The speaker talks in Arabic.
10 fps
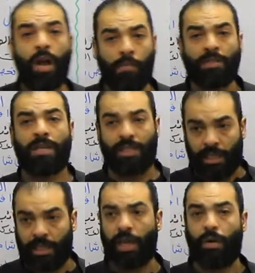هل مصر
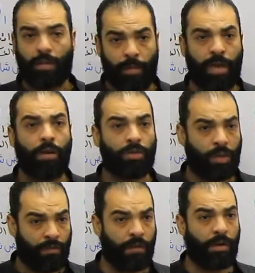سياسيا واجتماعيا
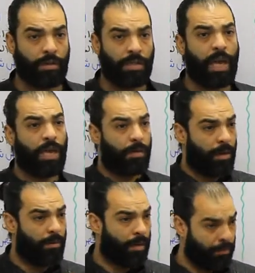وثقافيا زي
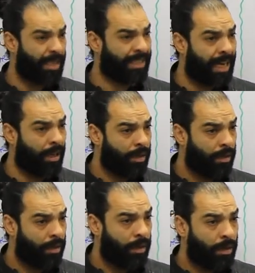من من 100 سنه
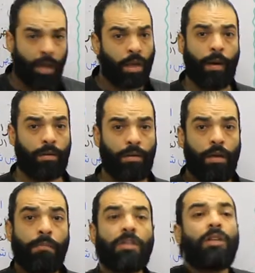لا طبعا
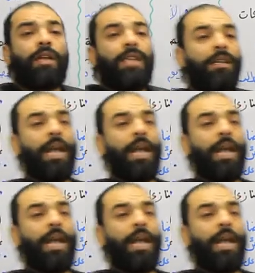باشا انت في زايد